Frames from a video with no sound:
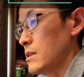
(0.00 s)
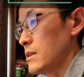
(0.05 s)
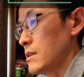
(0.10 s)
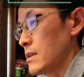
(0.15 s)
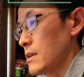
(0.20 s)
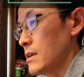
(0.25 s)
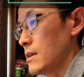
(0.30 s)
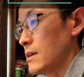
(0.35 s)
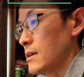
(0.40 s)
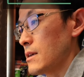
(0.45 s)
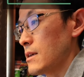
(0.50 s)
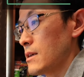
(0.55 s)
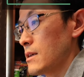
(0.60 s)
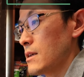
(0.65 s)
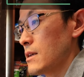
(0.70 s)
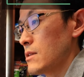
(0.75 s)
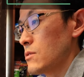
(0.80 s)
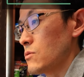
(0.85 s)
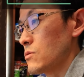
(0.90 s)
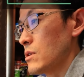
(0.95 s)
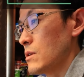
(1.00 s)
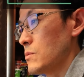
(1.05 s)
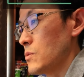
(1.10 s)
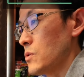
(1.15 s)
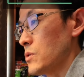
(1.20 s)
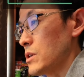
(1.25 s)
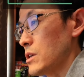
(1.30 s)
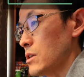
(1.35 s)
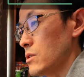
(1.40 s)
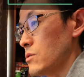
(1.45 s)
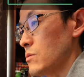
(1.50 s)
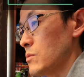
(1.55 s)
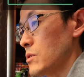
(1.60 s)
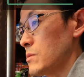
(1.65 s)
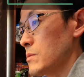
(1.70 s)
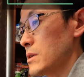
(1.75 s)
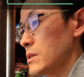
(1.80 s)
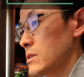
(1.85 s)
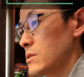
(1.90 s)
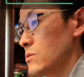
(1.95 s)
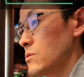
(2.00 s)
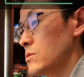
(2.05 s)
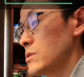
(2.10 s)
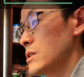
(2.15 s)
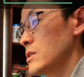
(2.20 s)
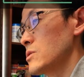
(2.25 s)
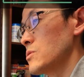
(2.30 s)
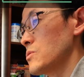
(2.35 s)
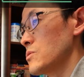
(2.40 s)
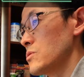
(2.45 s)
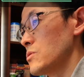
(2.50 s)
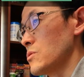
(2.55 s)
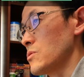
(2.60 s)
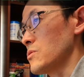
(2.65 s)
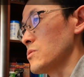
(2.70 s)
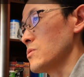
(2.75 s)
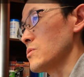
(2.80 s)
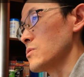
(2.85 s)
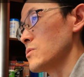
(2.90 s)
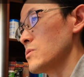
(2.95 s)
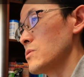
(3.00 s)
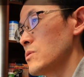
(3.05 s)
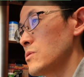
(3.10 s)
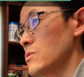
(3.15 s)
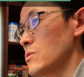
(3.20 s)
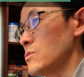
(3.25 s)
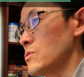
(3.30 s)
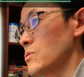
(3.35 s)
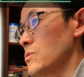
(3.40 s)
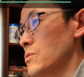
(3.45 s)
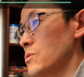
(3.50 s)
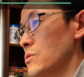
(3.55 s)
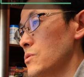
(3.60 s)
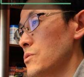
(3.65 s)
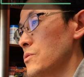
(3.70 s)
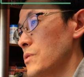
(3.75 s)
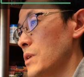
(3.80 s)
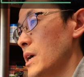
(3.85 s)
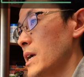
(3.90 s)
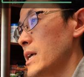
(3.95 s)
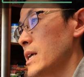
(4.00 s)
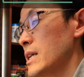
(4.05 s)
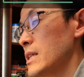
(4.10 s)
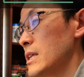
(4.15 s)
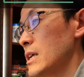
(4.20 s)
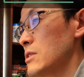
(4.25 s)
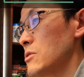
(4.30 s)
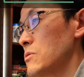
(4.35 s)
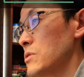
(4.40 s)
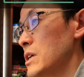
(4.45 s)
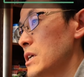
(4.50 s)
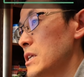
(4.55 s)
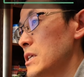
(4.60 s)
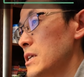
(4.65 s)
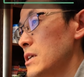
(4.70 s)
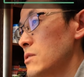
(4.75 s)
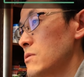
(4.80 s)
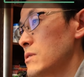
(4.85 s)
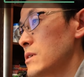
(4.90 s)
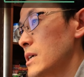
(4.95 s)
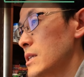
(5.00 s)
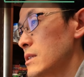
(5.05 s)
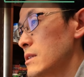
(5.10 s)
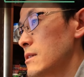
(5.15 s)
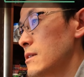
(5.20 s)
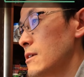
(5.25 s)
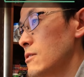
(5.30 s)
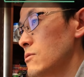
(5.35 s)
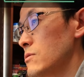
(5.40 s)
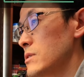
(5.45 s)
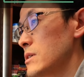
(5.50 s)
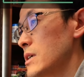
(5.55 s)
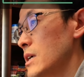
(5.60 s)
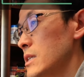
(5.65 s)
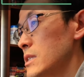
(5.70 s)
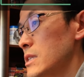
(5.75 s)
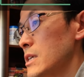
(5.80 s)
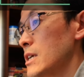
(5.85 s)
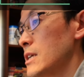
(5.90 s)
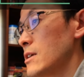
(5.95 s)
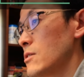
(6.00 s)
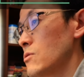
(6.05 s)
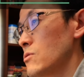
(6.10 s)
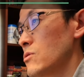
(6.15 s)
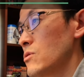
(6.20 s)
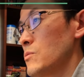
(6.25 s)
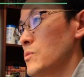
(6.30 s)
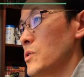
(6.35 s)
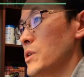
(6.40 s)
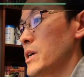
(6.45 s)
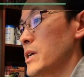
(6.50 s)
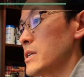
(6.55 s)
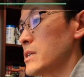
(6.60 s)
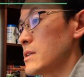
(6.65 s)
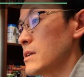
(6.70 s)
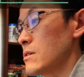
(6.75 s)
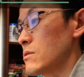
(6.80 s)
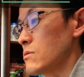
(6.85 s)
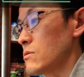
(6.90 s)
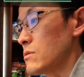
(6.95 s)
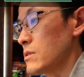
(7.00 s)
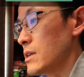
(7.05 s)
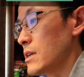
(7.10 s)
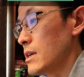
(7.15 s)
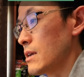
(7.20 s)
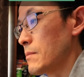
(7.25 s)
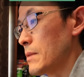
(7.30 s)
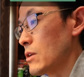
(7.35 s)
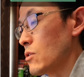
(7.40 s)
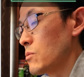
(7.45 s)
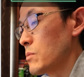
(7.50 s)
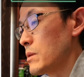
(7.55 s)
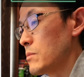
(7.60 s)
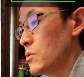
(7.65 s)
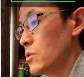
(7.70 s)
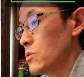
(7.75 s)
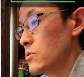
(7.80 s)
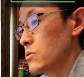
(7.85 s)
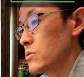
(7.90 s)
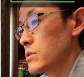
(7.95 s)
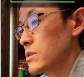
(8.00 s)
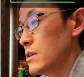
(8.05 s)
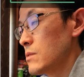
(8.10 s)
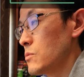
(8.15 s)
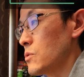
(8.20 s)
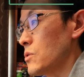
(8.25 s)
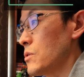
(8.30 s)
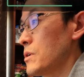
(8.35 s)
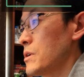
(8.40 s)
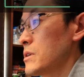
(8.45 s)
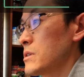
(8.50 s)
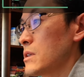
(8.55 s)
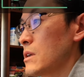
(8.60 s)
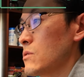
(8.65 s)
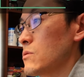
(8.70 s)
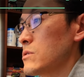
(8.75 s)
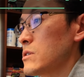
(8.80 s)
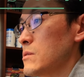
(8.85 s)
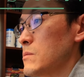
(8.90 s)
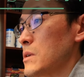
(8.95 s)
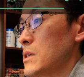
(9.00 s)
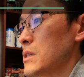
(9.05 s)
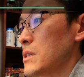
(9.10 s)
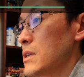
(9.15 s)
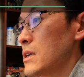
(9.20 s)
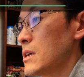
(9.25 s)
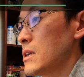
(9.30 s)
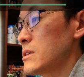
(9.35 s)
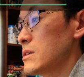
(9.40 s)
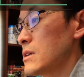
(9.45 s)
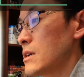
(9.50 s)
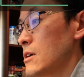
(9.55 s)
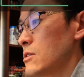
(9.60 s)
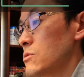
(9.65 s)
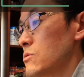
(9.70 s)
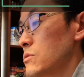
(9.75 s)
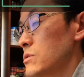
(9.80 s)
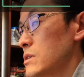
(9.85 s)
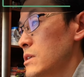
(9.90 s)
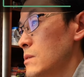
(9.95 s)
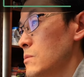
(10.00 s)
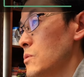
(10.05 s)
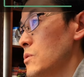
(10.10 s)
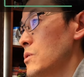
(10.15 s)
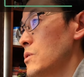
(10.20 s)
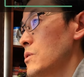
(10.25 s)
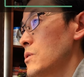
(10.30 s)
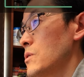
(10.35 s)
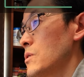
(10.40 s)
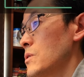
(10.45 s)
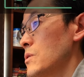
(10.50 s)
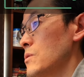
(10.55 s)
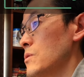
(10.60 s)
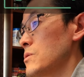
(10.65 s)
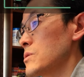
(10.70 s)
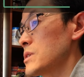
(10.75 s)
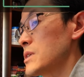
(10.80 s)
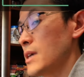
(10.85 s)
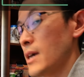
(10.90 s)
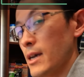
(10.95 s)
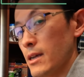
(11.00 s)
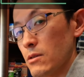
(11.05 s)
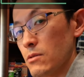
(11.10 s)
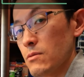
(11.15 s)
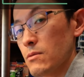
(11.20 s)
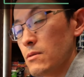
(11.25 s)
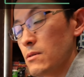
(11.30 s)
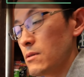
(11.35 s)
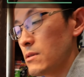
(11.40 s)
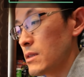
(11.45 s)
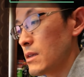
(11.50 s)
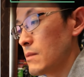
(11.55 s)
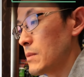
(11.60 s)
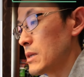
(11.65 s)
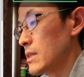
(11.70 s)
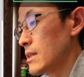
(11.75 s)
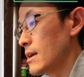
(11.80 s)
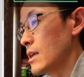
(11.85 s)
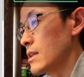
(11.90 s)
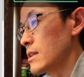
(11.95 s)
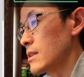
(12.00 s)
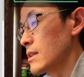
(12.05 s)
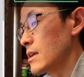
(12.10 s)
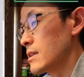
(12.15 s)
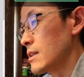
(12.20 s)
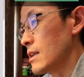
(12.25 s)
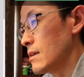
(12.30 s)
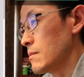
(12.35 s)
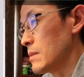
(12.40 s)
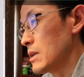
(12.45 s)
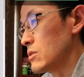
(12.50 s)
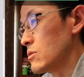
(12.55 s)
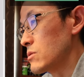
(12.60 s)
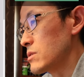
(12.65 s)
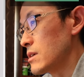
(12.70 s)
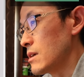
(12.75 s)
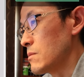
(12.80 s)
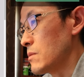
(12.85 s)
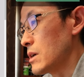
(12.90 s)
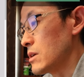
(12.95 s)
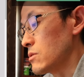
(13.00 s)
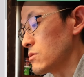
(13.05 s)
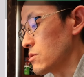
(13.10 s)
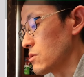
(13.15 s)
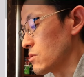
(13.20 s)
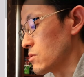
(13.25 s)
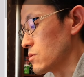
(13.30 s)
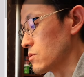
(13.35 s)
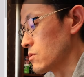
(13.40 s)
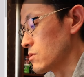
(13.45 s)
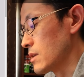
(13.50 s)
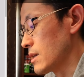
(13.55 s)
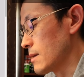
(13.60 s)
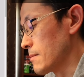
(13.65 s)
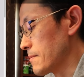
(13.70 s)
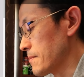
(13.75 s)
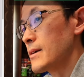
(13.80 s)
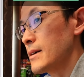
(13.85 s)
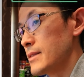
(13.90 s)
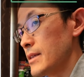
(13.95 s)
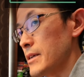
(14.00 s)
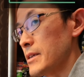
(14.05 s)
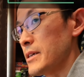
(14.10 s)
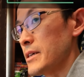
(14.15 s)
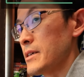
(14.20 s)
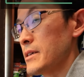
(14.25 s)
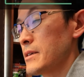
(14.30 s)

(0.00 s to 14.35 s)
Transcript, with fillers: ていてとてもいいと思います当然食読のところとか何の気にれるかっていう図鑑的なことも書いてあるので、まあ、読み物としても楽しめて図鑑としても使えるでまたエンターテインメント性もあるということでかなり